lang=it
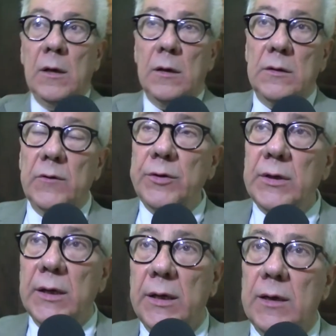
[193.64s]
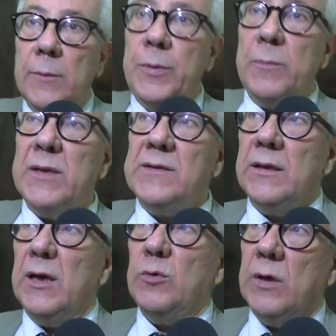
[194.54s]
Devo dire che per me è
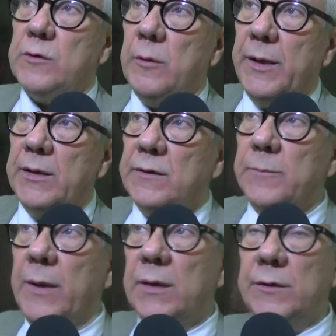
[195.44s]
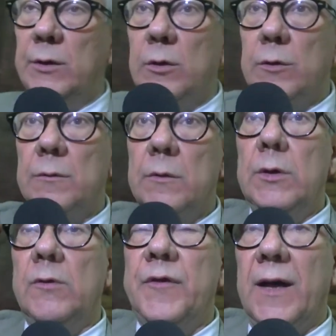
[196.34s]
stata anche una scoperta in parte, io,
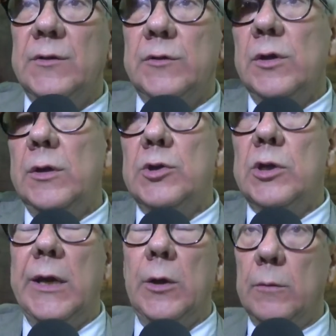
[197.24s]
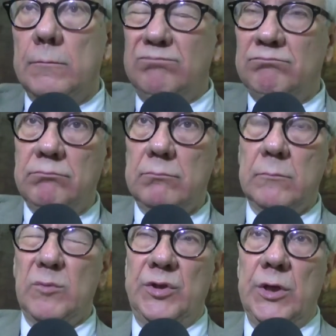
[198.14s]
io ho fatto il liceo
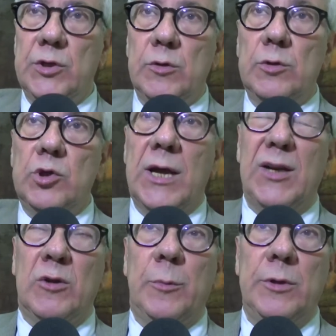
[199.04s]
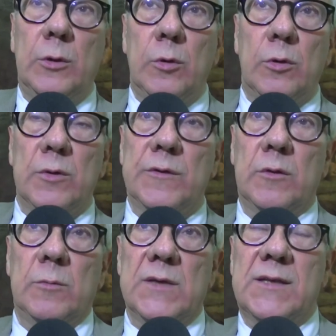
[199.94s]
10-12 anni dopo di loro
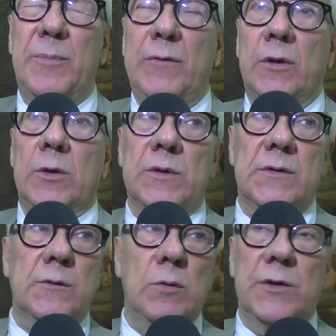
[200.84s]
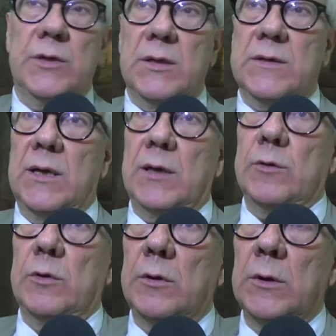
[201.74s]
insomma, e sapevo che in questa scuola c'era
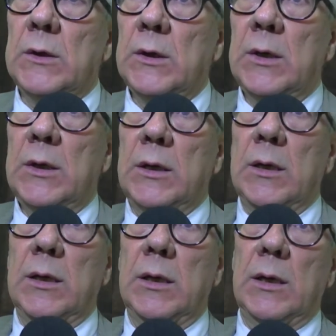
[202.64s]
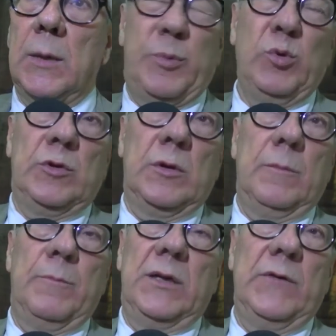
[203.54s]
stato eh, appunto
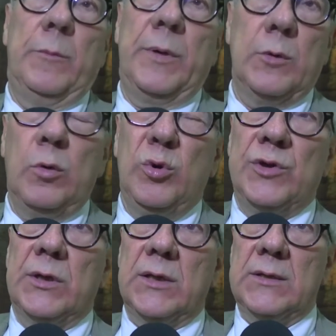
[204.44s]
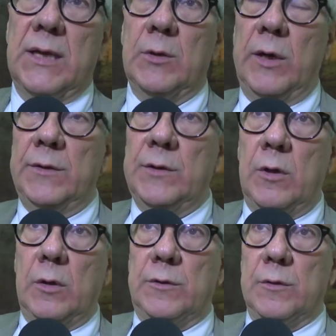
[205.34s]
Berlivo Berrudi, c'era stato Eddie
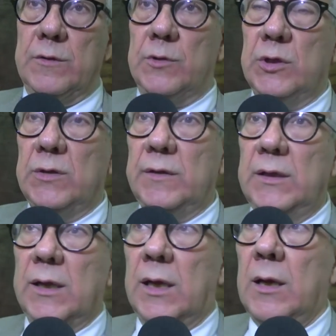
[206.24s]
Otto, Gentile,